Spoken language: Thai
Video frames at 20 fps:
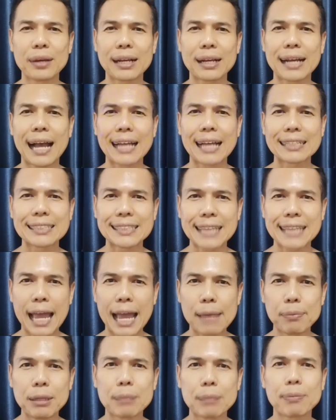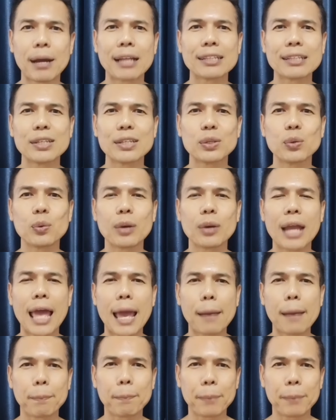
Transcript: ด้วยการใช้ผลิตภัณฑ์ที่ดูแล